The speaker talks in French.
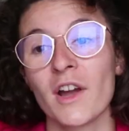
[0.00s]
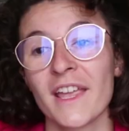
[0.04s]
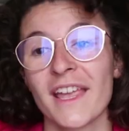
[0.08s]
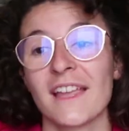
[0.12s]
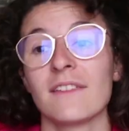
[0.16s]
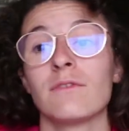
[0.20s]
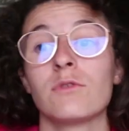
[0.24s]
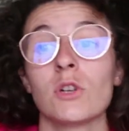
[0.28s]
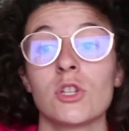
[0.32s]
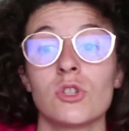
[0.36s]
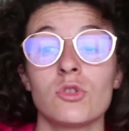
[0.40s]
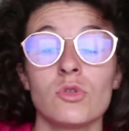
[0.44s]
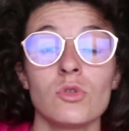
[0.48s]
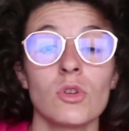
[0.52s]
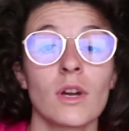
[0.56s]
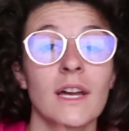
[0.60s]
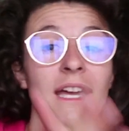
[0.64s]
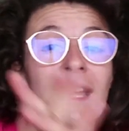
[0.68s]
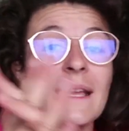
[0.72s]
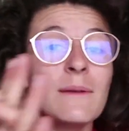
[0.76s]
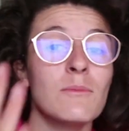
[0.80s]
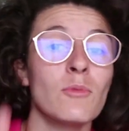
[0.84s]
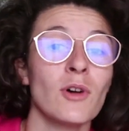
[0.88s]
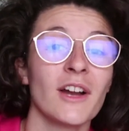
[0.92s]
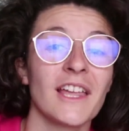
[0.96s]
Moins il y a de voitures
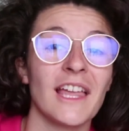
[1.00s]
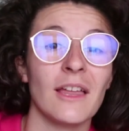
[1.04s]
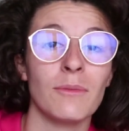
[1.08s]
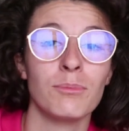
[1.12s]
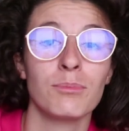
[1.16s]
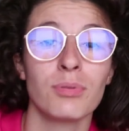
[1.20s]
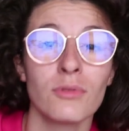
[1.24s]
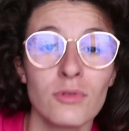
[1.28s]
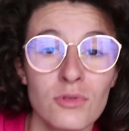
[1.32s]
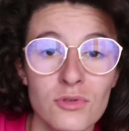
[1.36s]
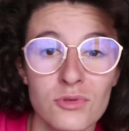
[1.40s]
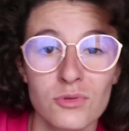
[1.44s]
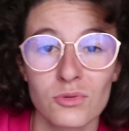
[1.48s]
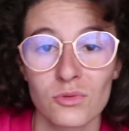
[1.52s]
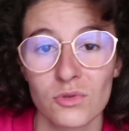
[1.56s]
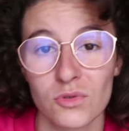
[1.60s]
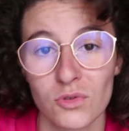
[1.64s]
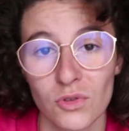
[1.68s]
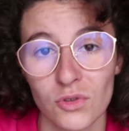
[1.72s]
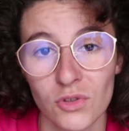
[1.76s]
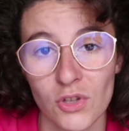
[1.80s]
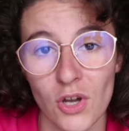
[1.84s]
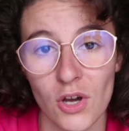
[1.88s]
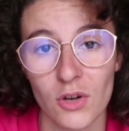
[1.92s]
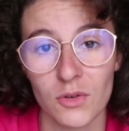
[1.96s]
et moins il y a de pollution
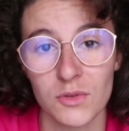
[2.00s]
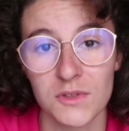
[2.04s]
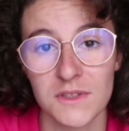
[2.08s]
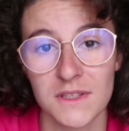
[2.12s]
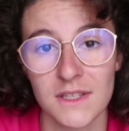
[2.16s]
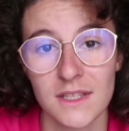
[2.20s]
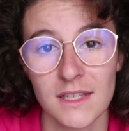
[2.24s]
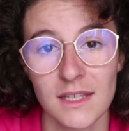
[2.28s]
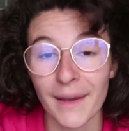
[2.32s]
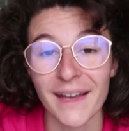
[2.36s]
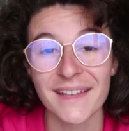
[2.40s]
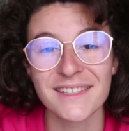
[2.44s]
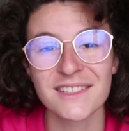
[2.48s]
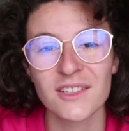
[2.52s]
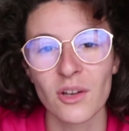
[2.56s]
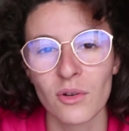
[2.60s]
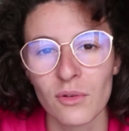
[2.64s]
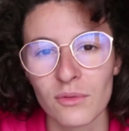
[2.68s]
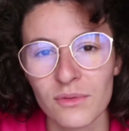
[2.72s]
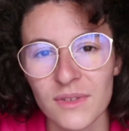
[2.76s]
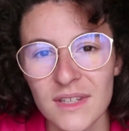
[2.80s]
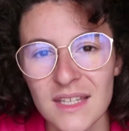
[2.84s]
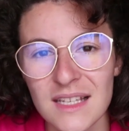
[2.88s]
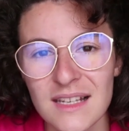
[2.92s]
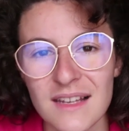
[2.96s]
sonore aussi, parce
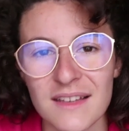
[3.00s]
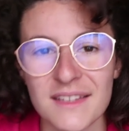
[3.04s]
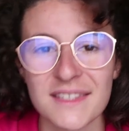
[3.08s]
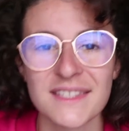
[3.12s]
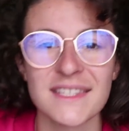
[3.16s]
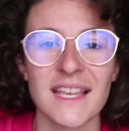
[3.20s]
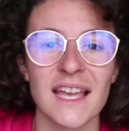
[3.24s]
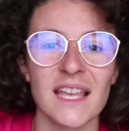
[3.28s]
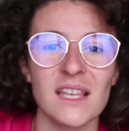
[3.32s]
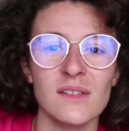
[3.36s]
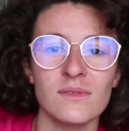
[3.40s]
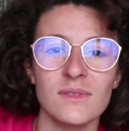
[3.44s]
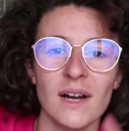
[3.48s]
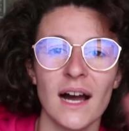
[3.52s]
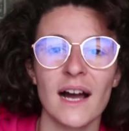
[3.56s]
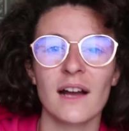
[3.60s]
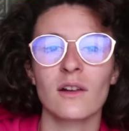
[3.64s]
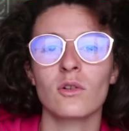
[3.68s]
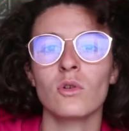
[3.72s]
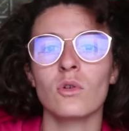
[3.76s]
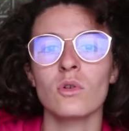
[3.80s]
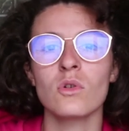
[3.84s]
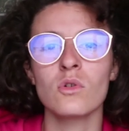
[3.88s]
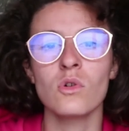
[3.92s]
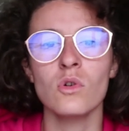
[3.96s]
qu'en ville, ça y va
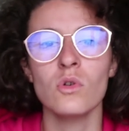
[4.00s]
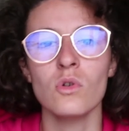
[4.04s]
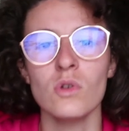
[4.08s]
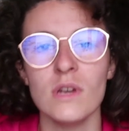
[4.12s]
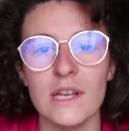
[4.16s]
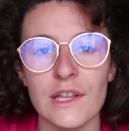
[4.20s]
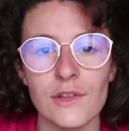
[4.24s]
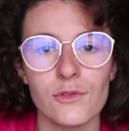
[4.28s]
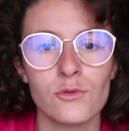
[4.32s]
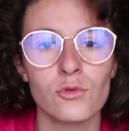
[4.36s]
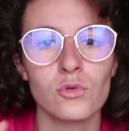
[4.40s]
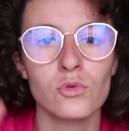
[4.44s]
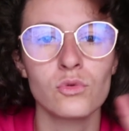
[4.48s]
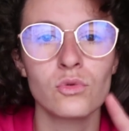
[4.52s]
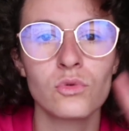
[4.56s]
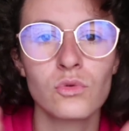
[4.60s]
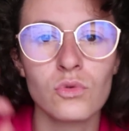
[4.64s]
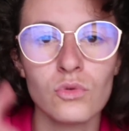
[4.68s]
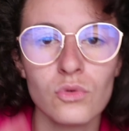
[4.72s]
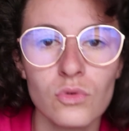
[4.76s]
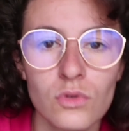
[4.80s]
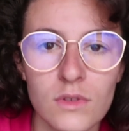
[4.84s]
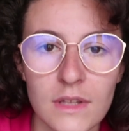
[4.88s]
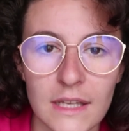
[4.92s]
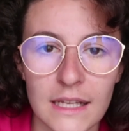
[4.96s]
à gogo, les tut
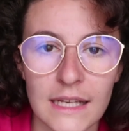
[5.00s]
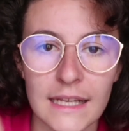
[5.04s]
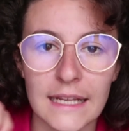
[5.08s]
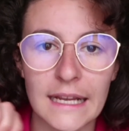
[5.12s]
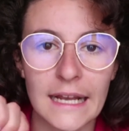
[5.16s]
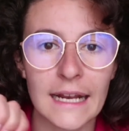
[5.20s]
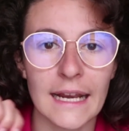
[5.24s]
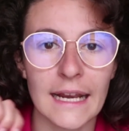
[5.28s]
et les